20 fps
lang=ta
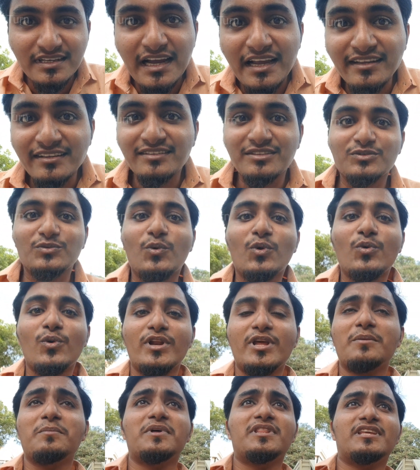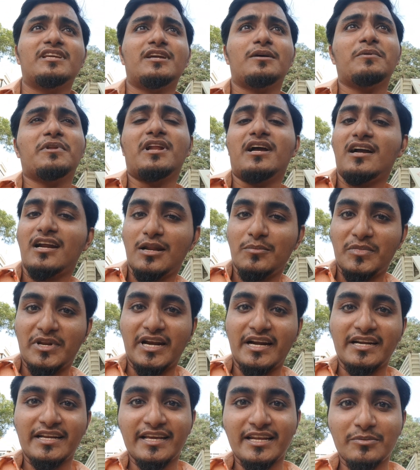கைஸ் ஒரு வழியாக பார்த்தீங்க அப்படின்னாக்கா நம்ம
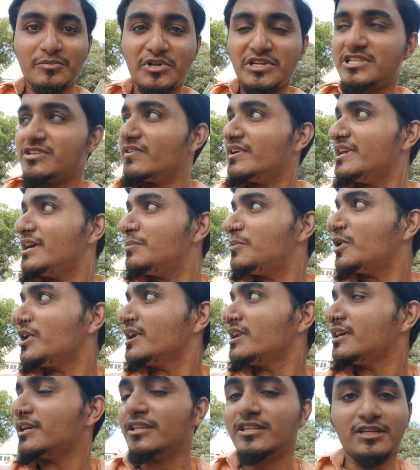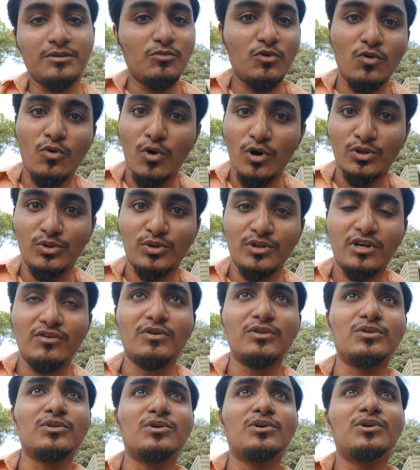ரெட்டேரி பிரிட்ஜ் வழியாக போயிட்டு திரும்பவும் குளத்தூர் தான்
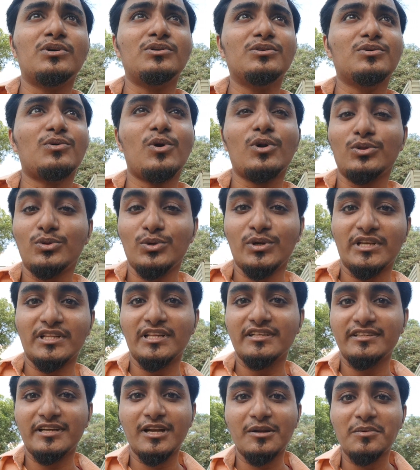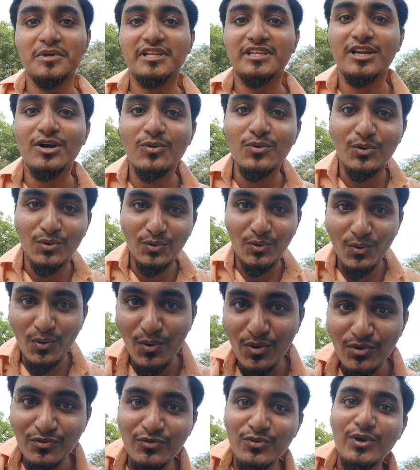வந்தோம் குளத்தூருக்கு இந்த சைடில் பார்த்தீங்கன்னா ஒரு
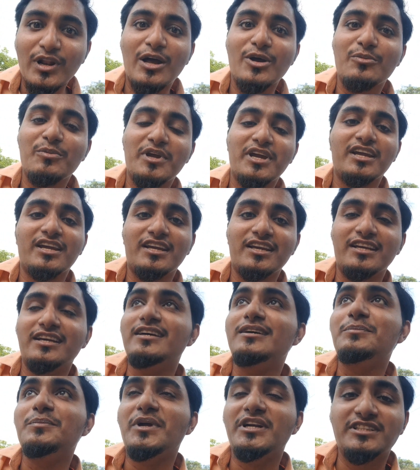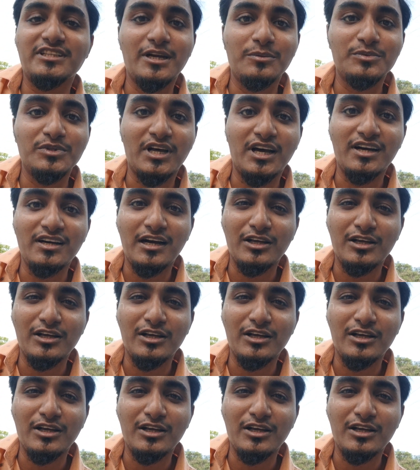ரோடு ஃபுல்லாகவே பெட் தான்